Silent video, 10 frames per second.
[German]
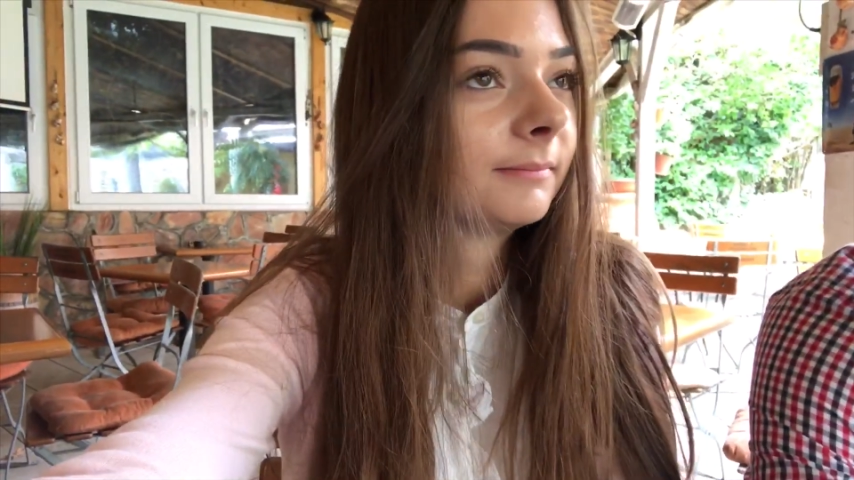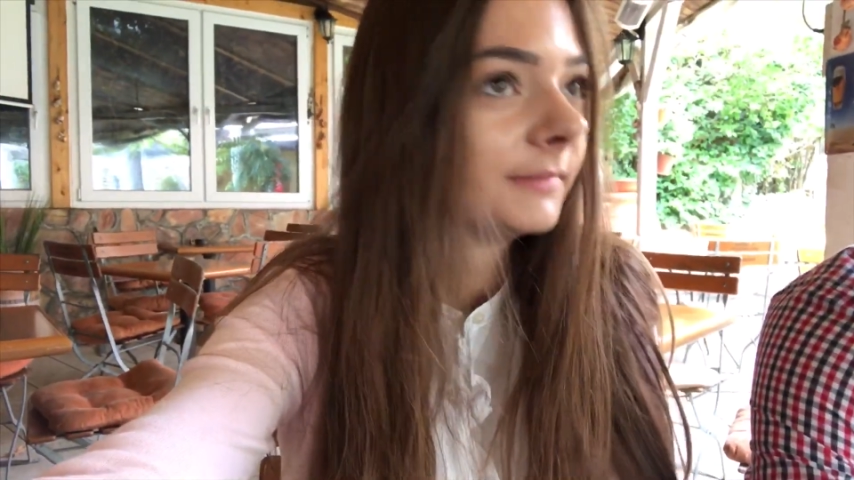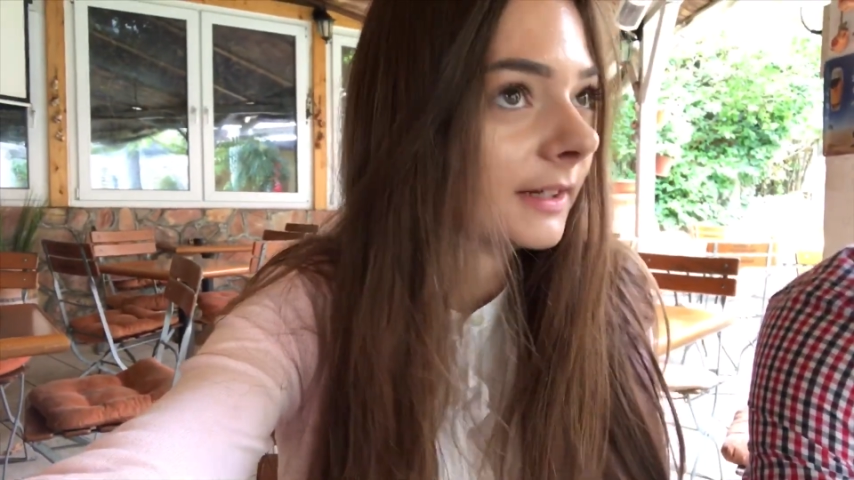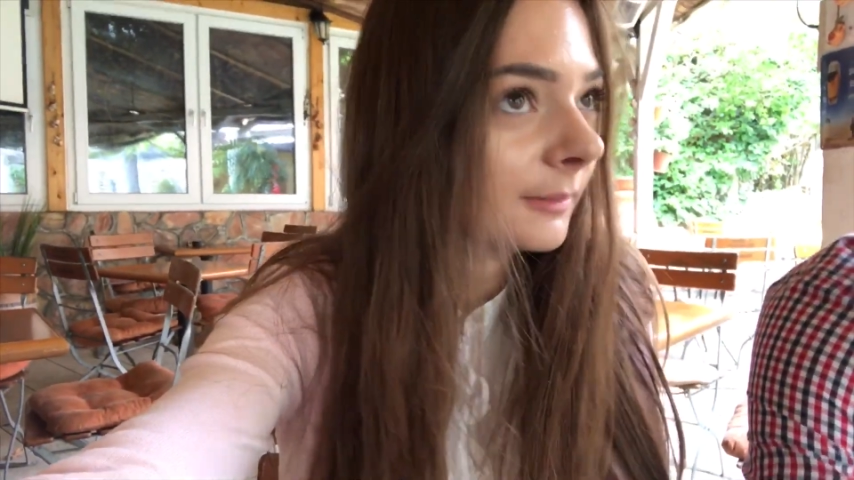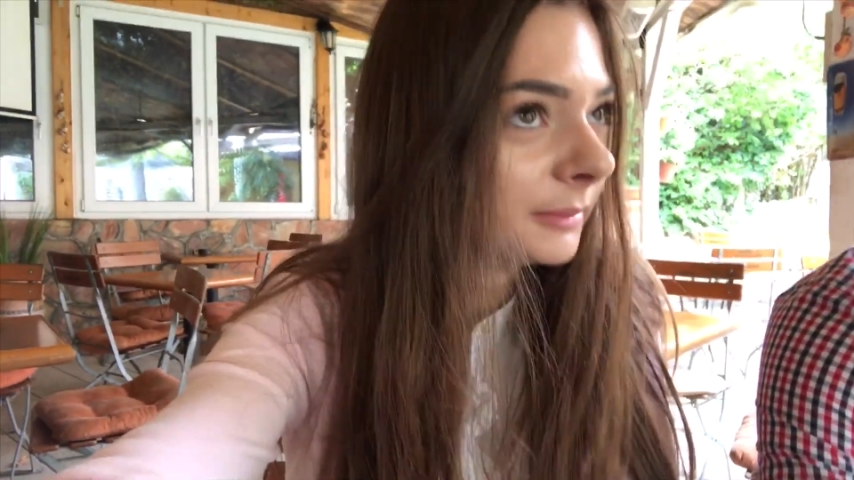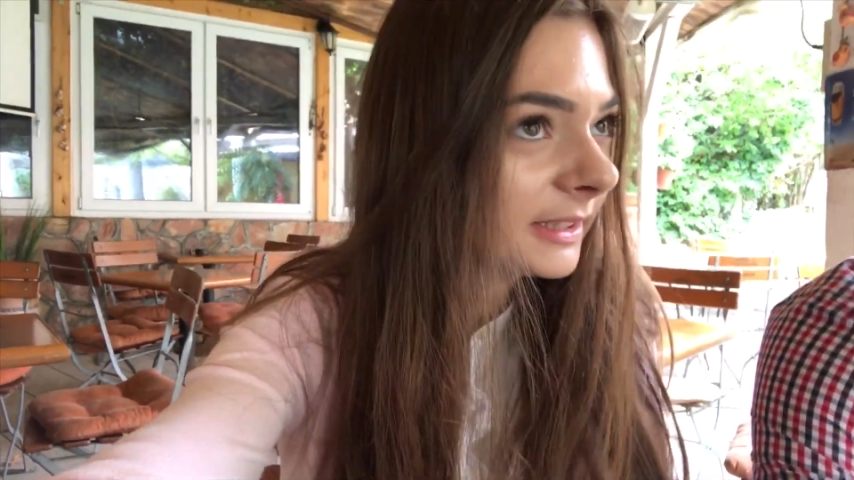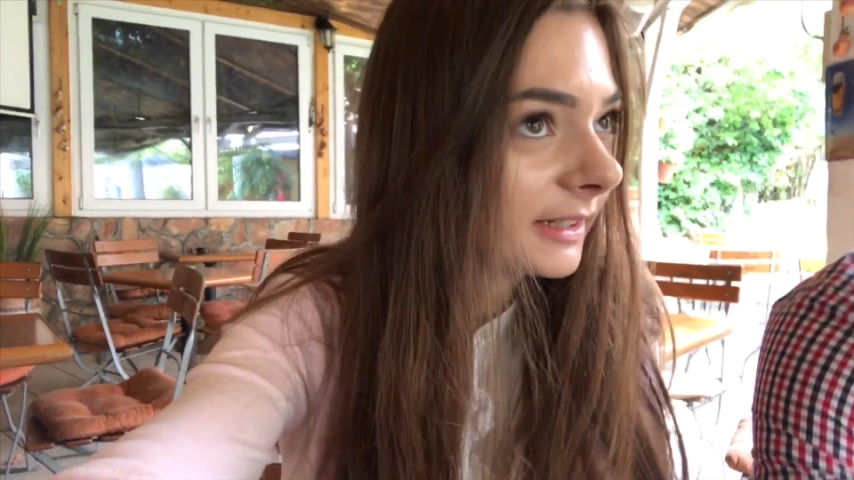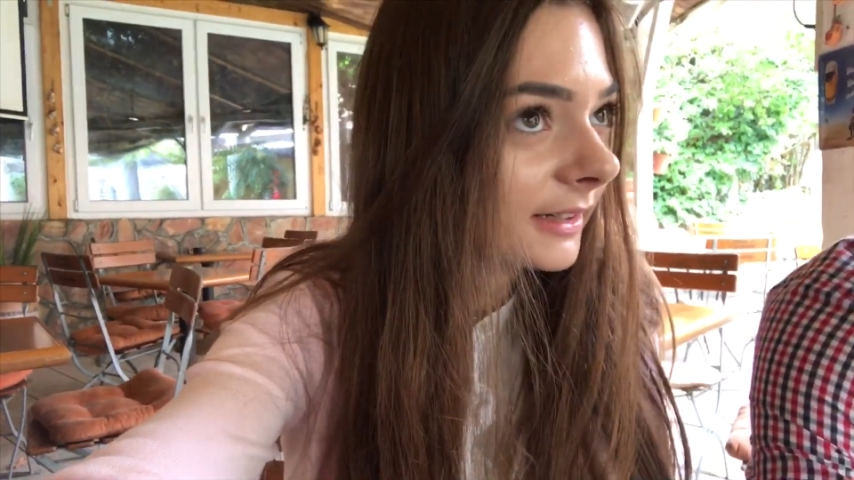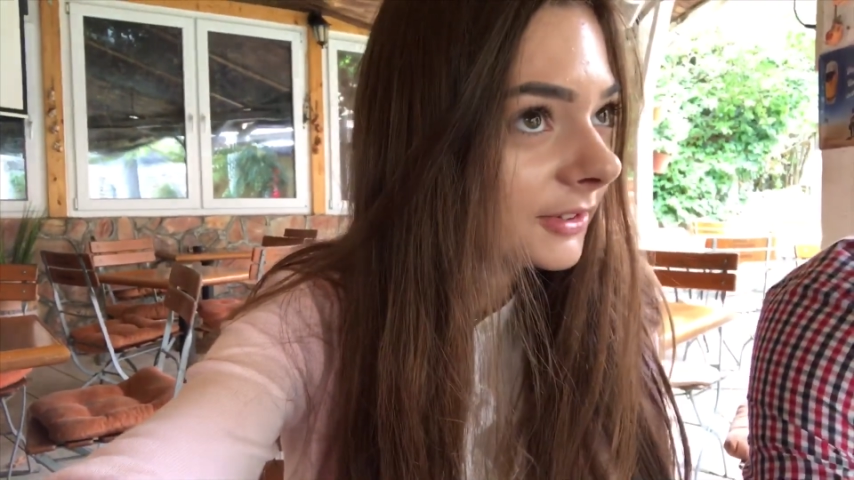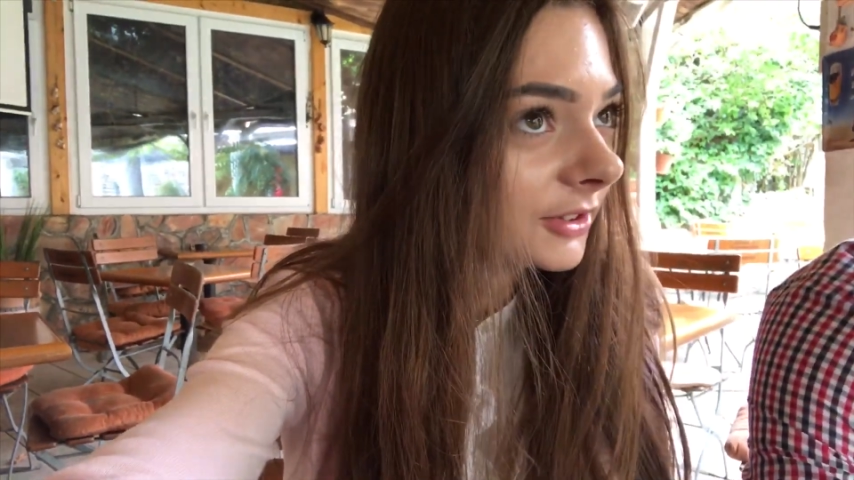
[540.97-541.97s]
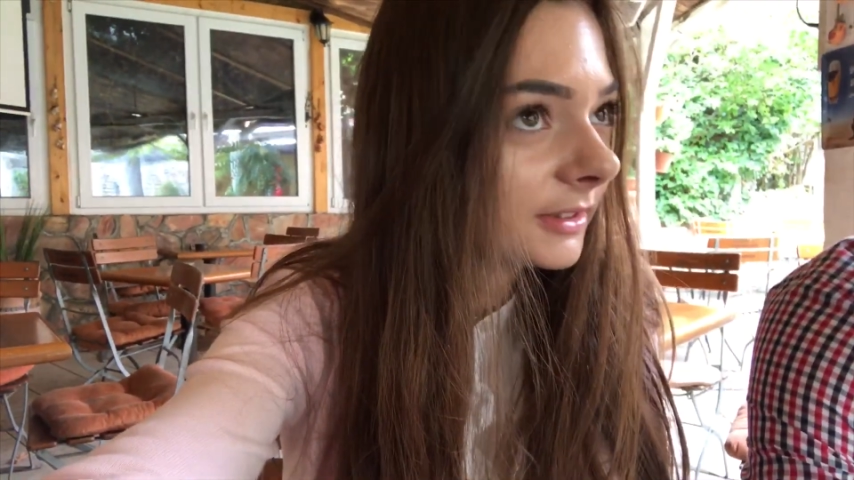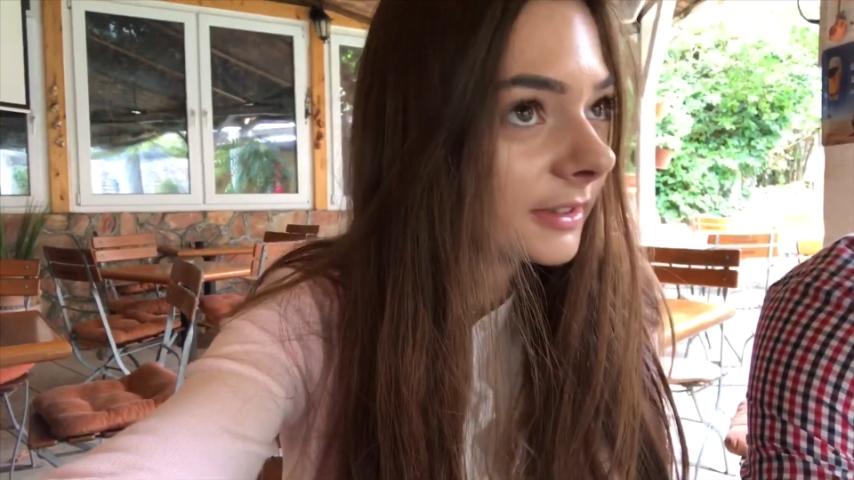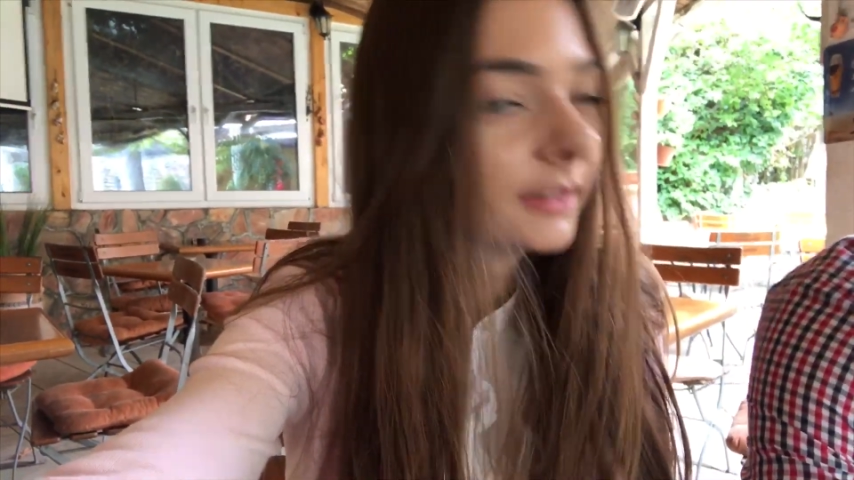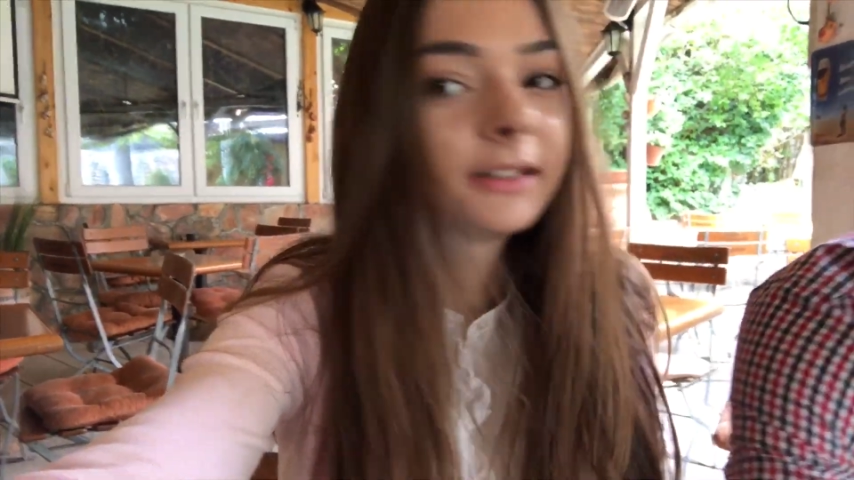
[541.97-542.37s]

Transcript: ja, Biergarten steht da, ne?